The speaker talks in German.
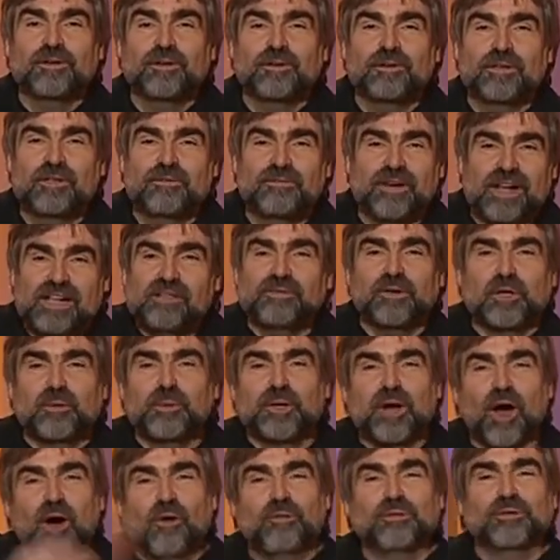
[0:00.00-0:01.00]
Die Welt wird
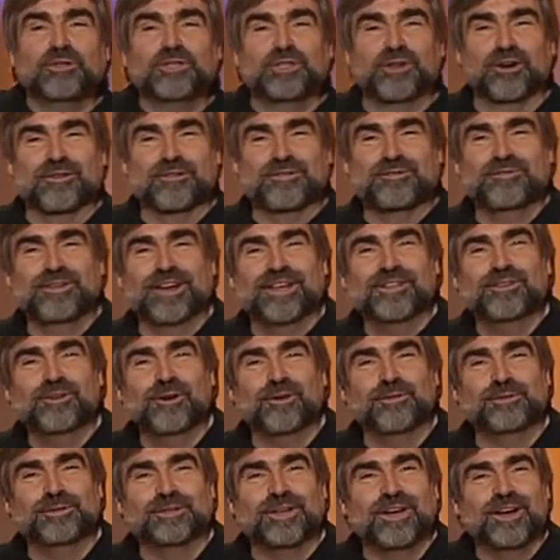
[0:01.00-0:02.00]
über den Haufen geschossen werden
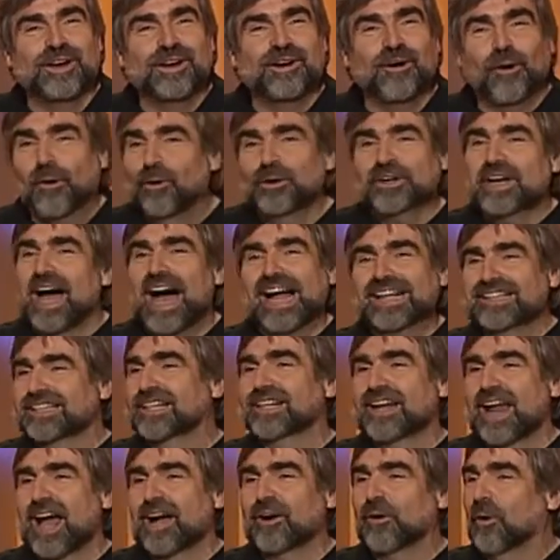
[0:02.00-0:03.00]
dürfen. Ohne
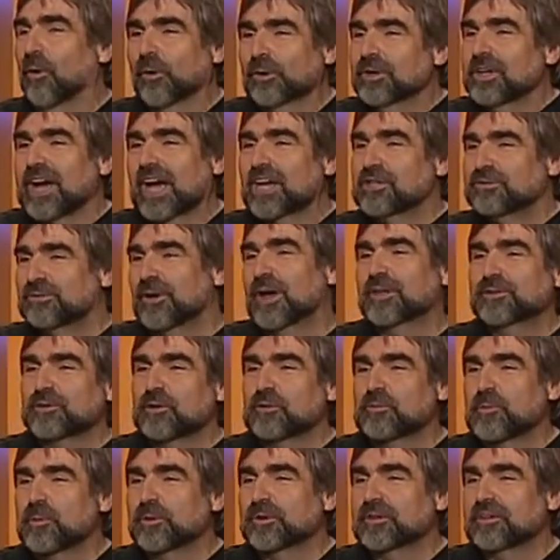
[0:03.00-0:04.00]
Anklage, ohne
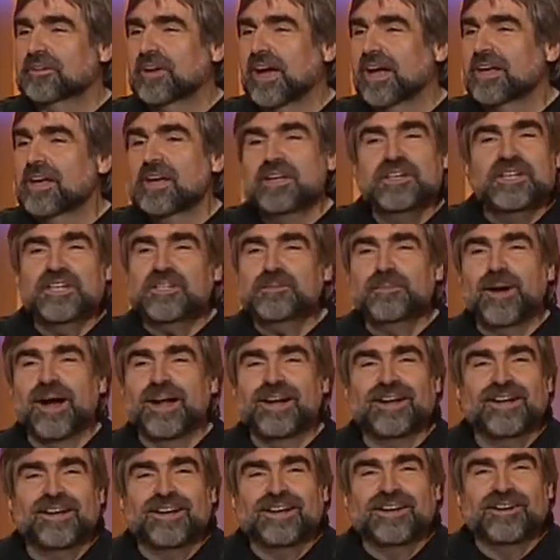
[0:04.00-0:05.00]
Rechtfertigungsmöglichkeit, nicht
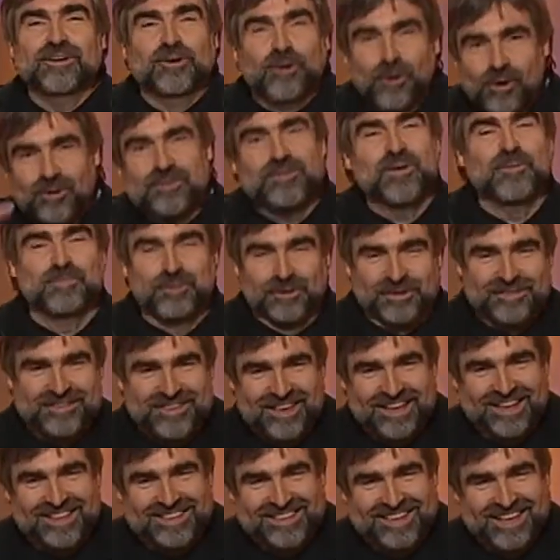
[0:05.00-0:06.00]
mal kurzer
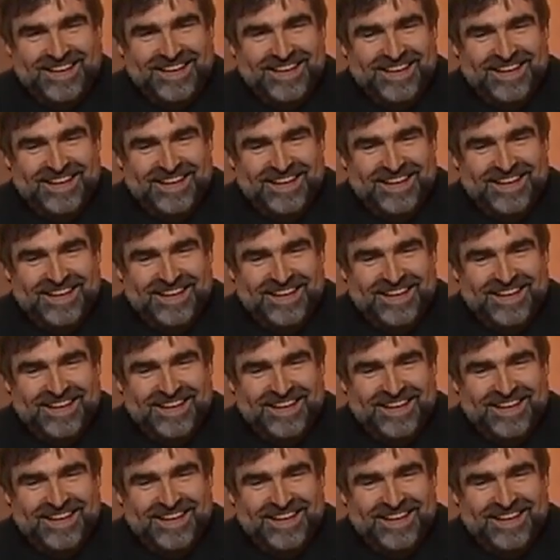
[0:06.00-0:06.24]
Prozess.